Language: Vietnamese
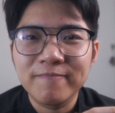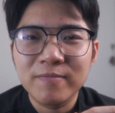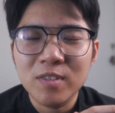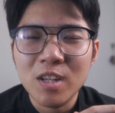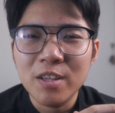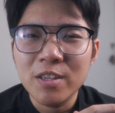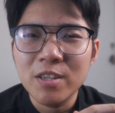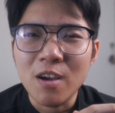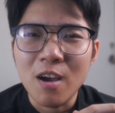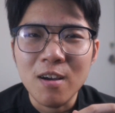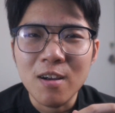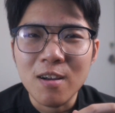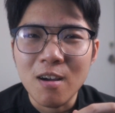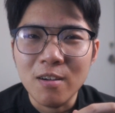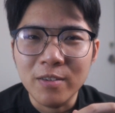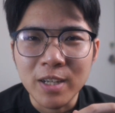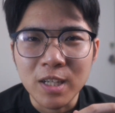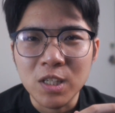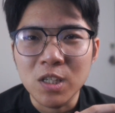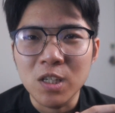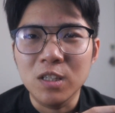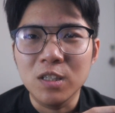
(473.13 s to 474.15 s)
nó nhỏ gọn
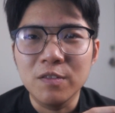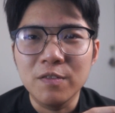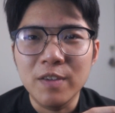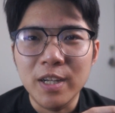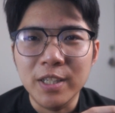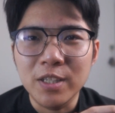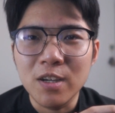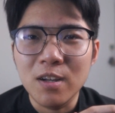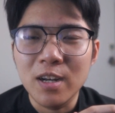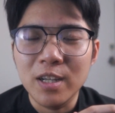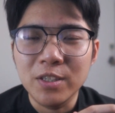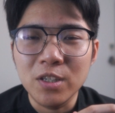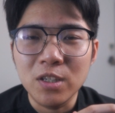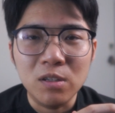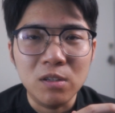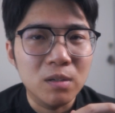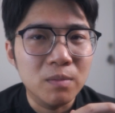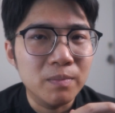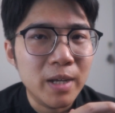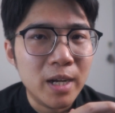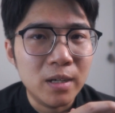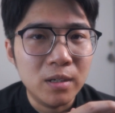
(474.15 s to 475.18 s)
thật sự và cho là chất
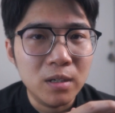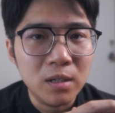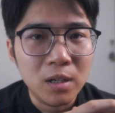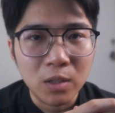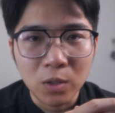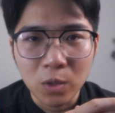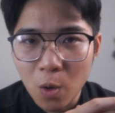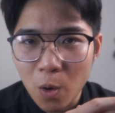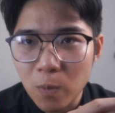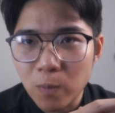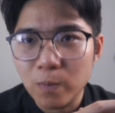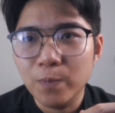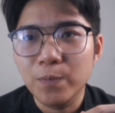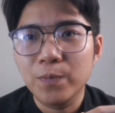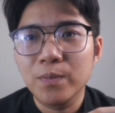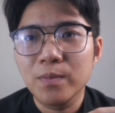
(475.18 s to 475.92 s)
lượng thành rất là tốt